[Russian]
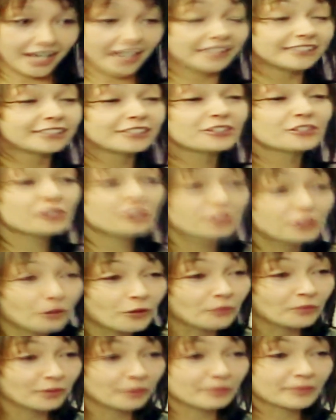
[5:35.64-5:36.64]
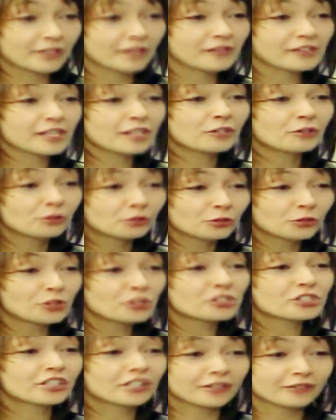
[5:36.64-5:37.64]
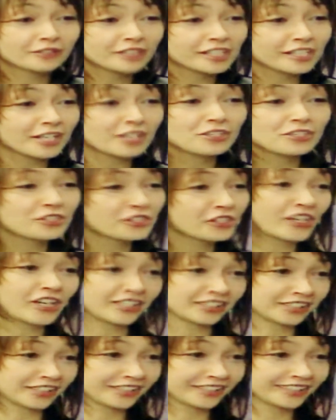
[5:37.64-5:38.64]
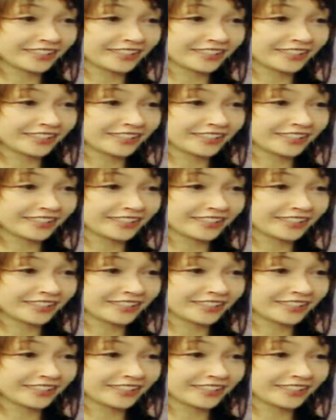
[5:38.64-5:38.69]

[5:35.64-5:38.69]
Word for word: А это не съемки, меня взяли художником в настоящий театр.